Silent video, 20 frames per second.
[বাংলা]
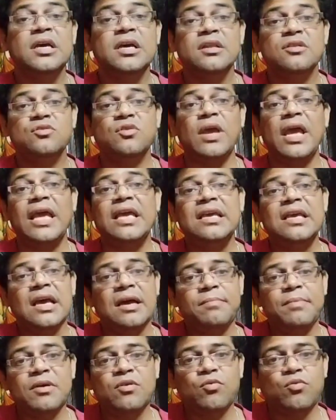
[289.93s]
তো
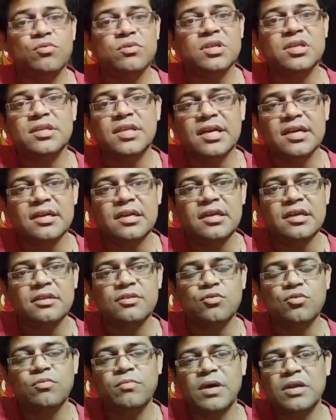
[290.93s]
এইভাবে করতে থাকলে তো
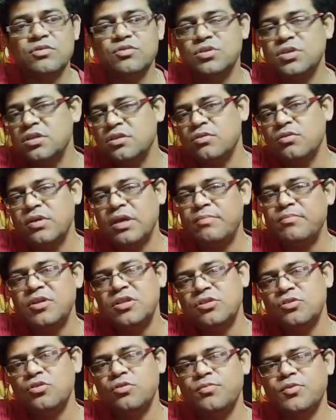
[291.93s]
মানুষের তো এমনি
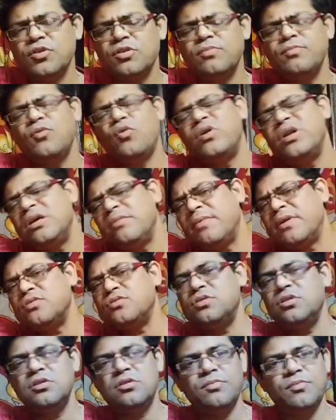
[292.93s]
তৃতবিরক্ত অনেক মানুষ
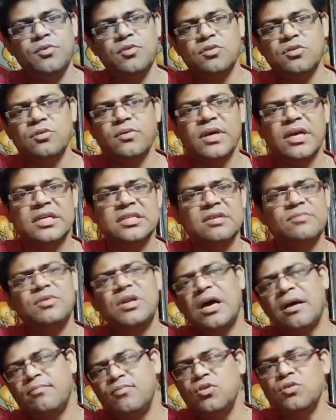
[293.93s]
তৃতবিরক্ত হয়ে গেছে যেমন
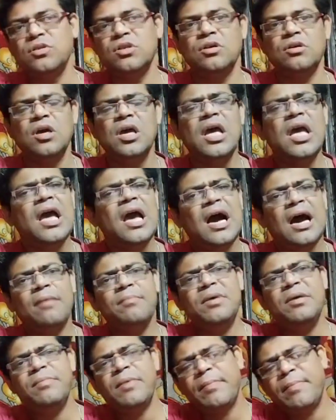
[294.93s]
আমিও দিয়ে আমি
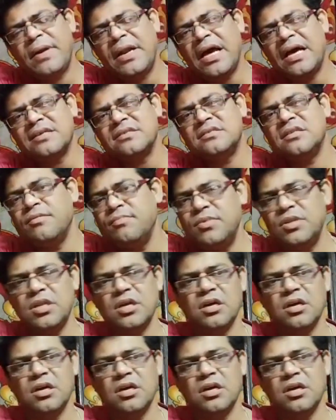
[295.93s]
ব্যাপারে আসতামই না